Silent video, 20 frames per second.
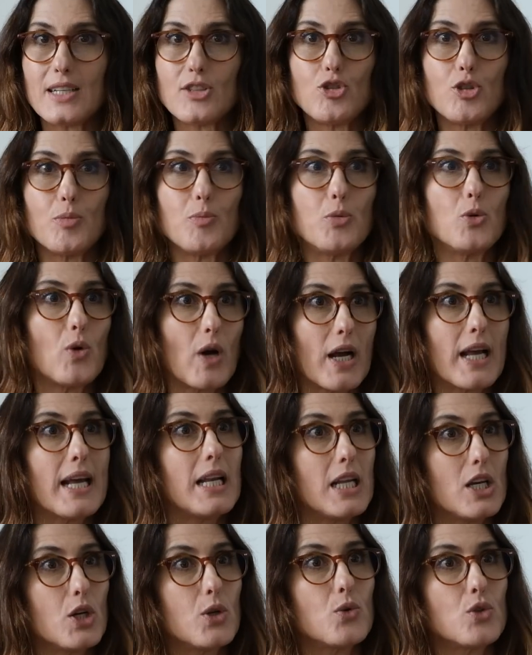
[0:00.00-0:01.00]
tipo
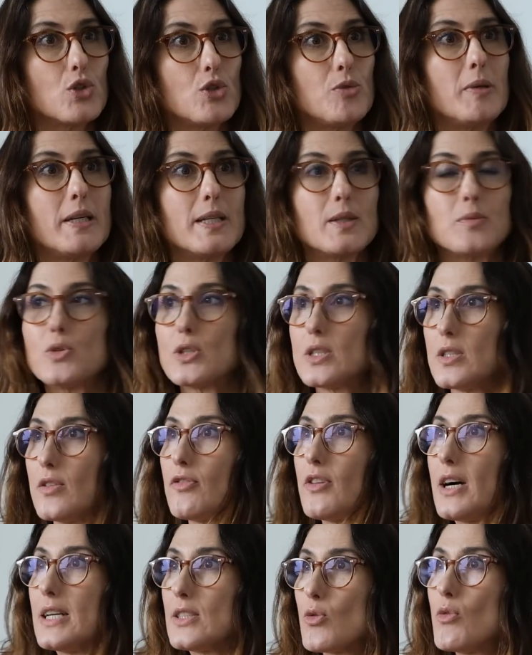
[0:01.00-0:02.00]
aquele gruge mesmo que você
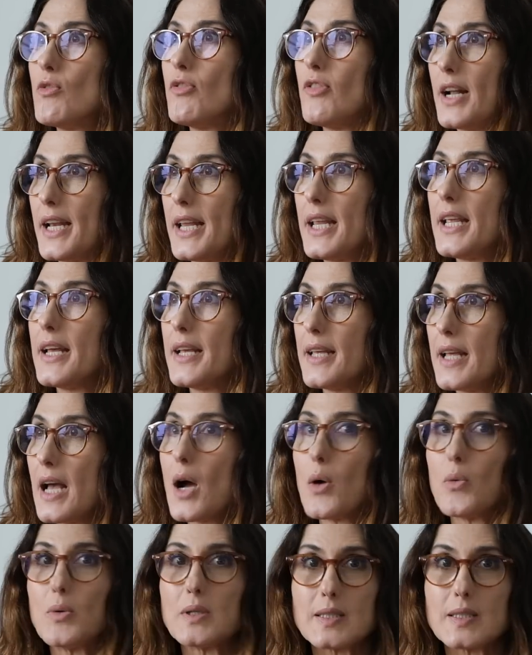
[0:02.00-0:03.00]
faz com farinha e água,